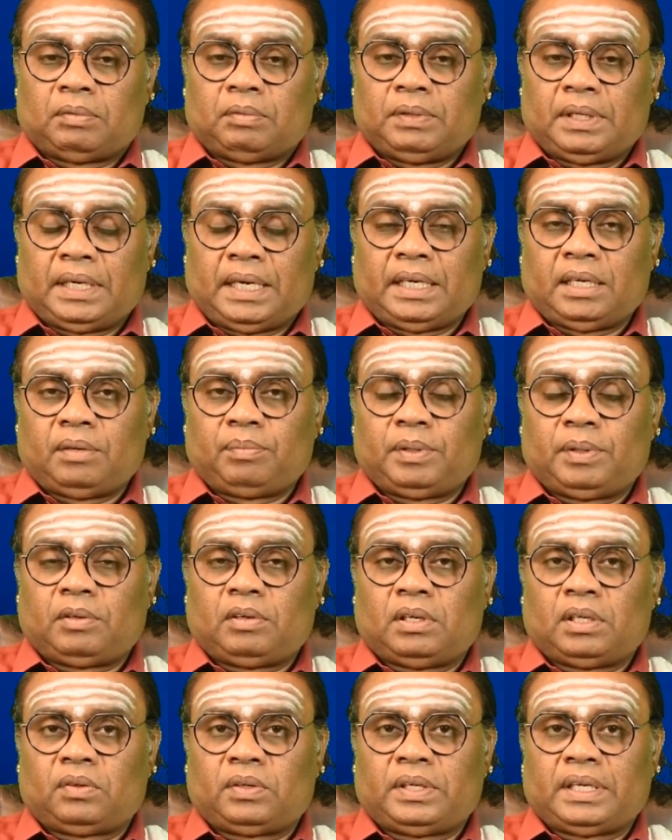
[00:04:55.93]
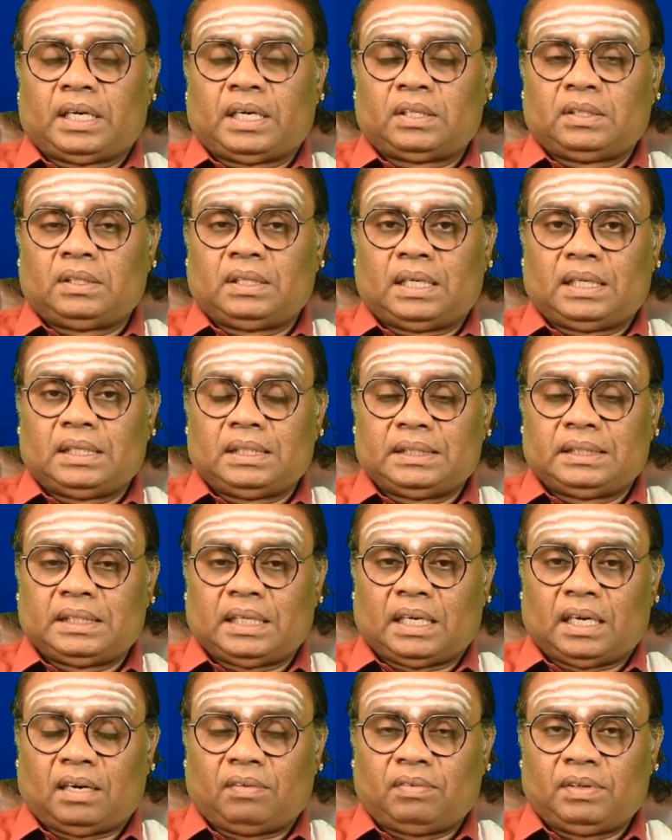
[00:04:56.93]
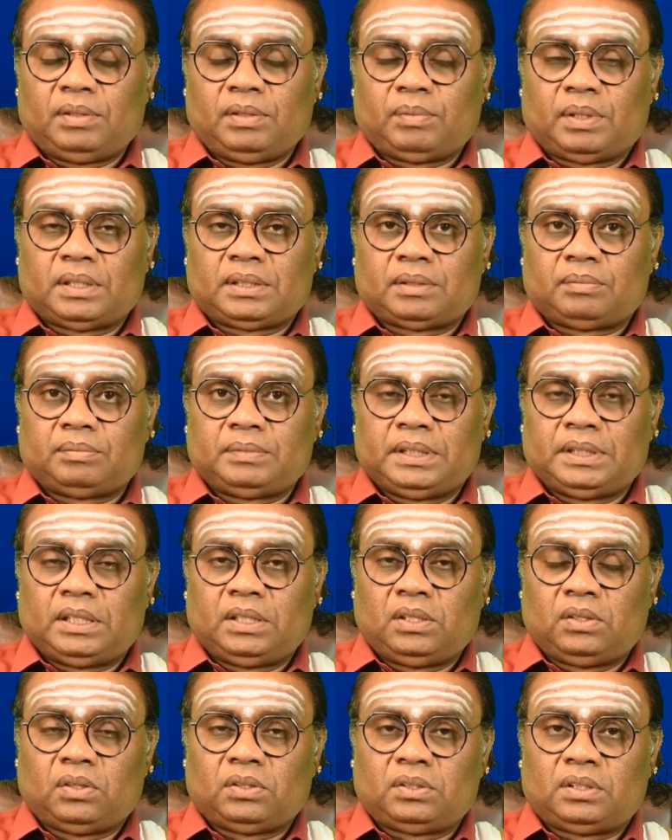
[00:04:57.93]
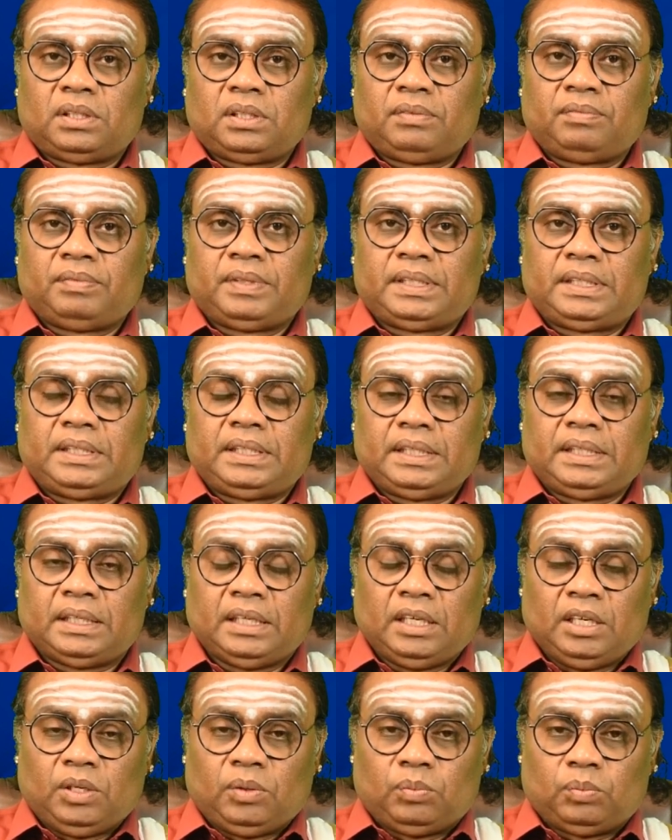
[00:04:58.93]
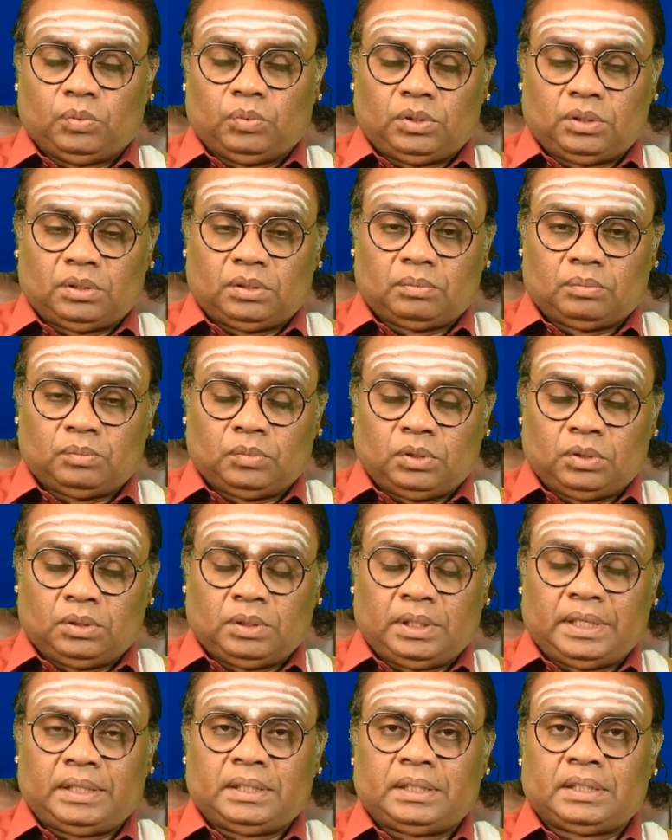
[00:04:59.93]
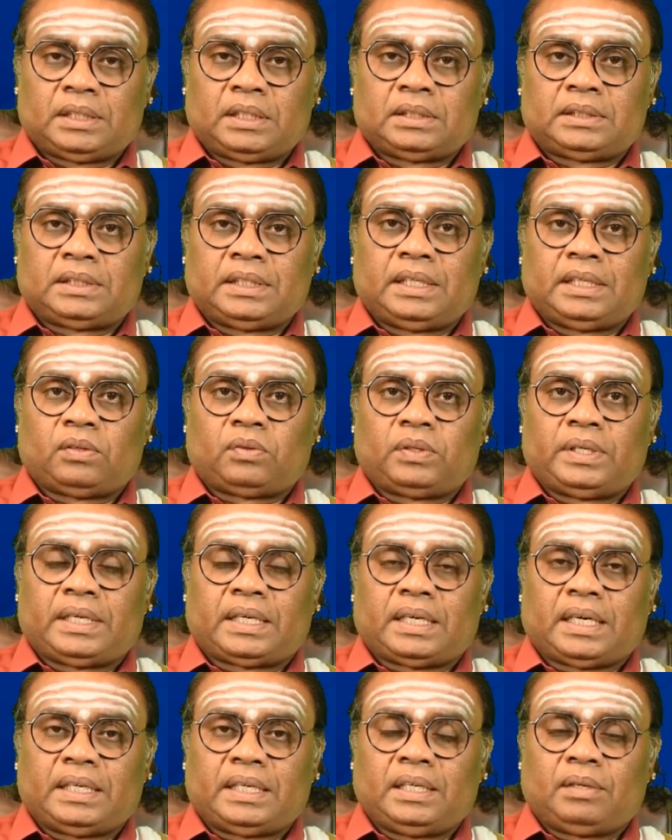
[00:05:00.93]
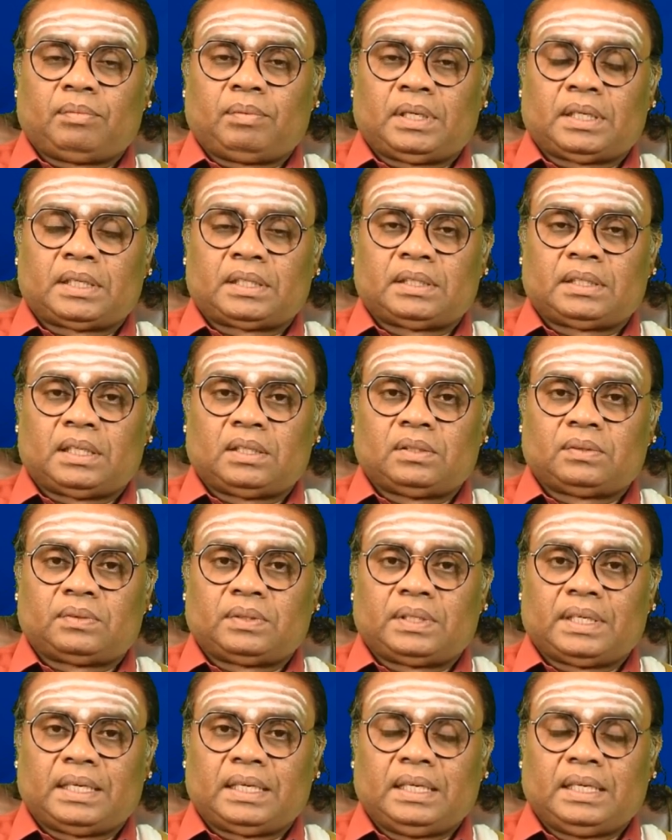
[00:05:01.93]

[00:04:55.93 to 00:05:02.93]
விநாயகர் பகவானுடைய அருளால் இந்த ஆவணி மாதம் எல்லோத்திலையும் வெற்றி முன் முன்னே இதுக்கு செய்யக்கூடிய காரியமாக இருந்தாலும் கூட